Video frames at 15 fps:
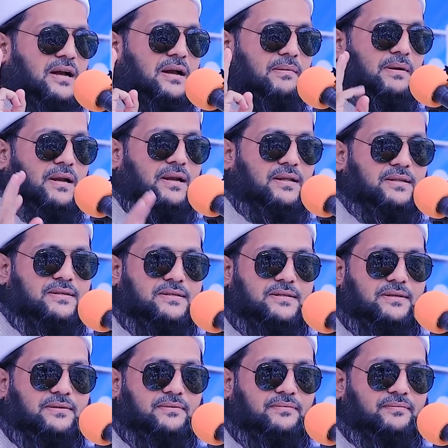চাঙ্গা বাংলাদেশ
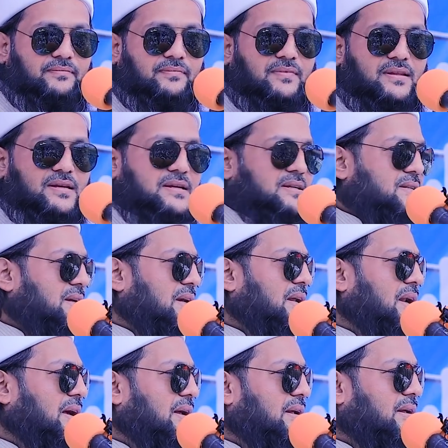ঠিক
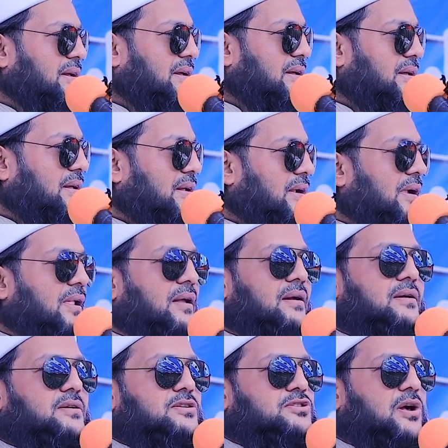না
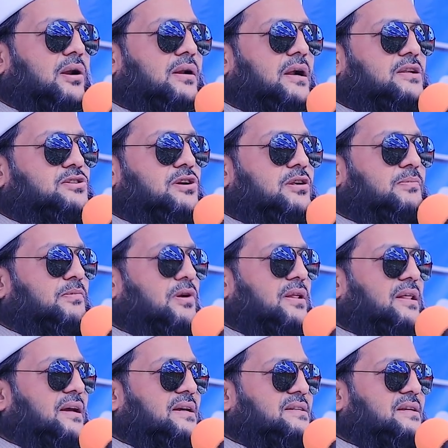সরকার জরিপ
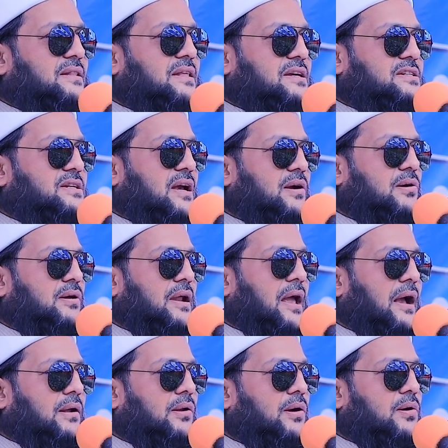করে দেখেছে দেশে এখন
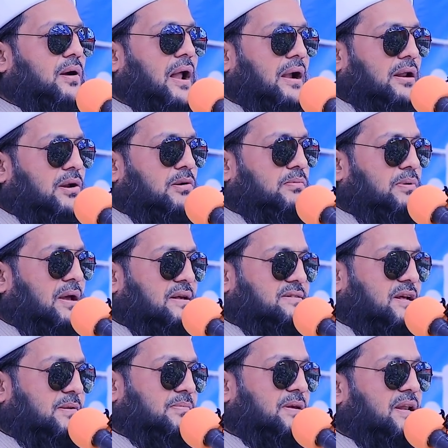এক লক্ষ আটানব্বই
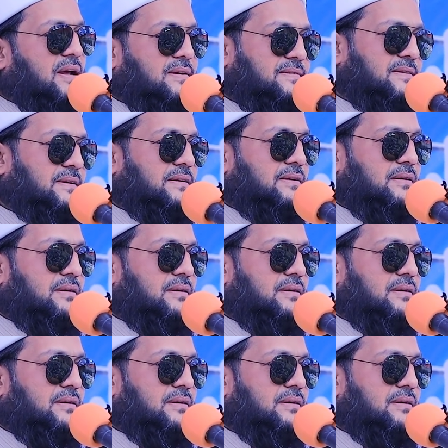হাজার পীর আছে